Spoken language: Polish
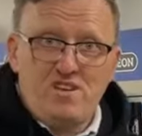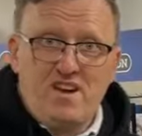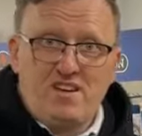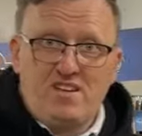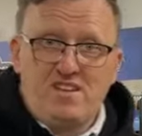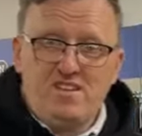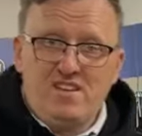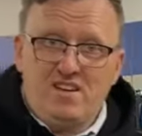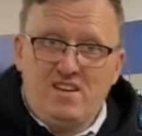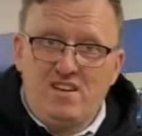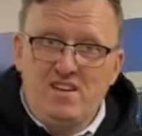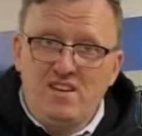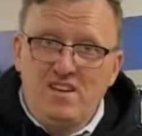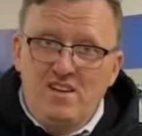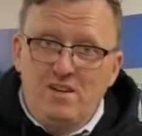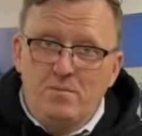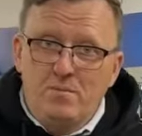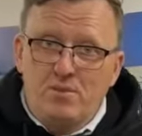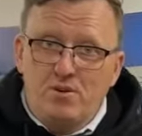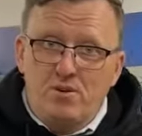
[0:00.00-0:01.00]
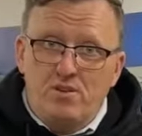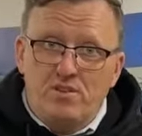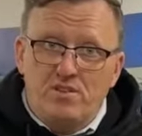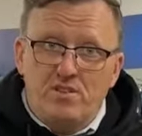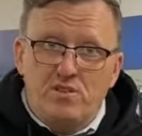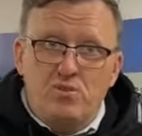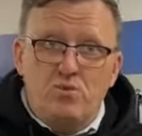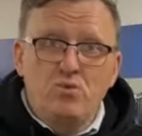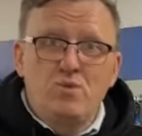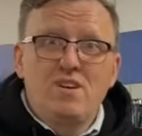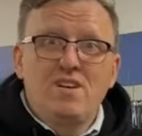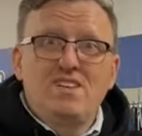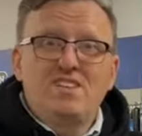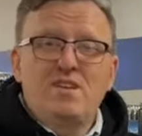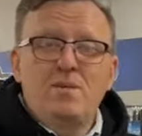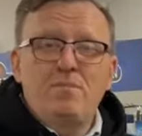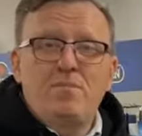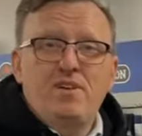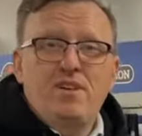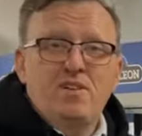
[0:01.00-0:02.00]
jak i na Broil Kingu,
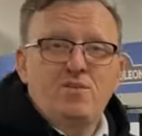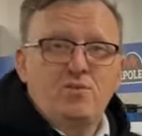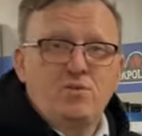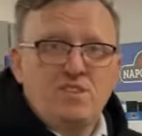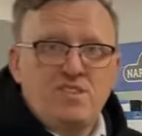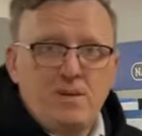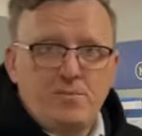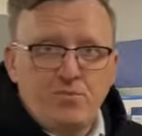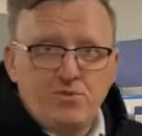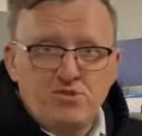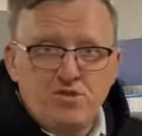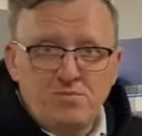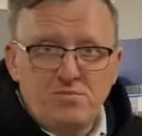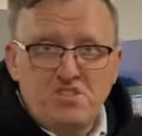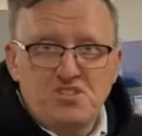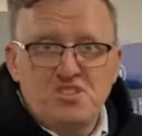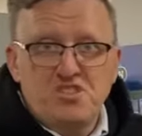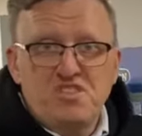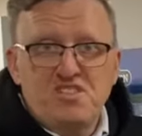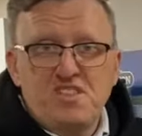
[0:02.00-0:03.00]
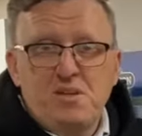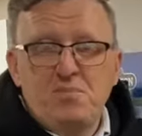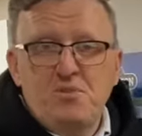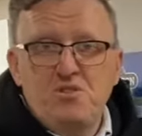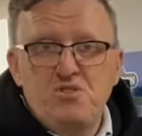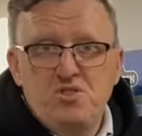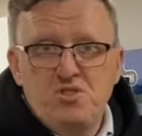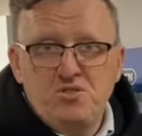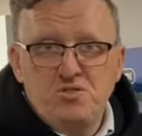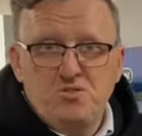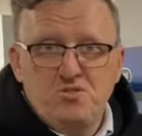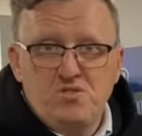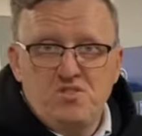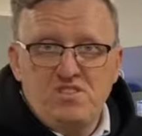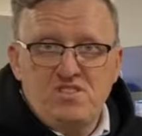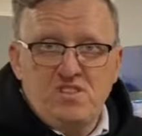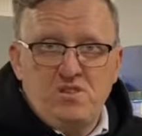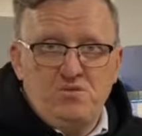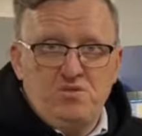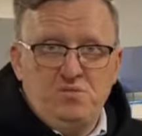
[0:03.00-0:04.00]
temperatury na poziomie 350,
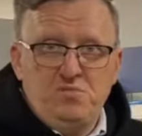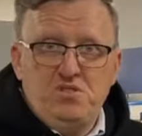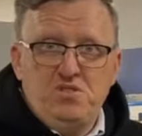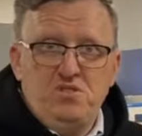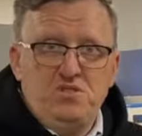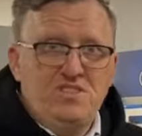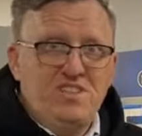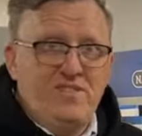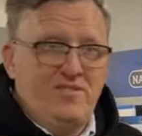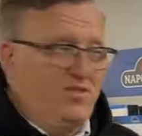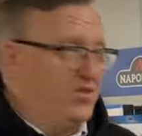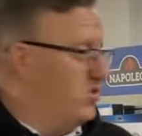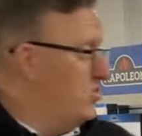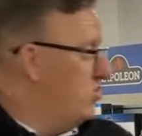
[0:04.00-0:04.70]
380, nawet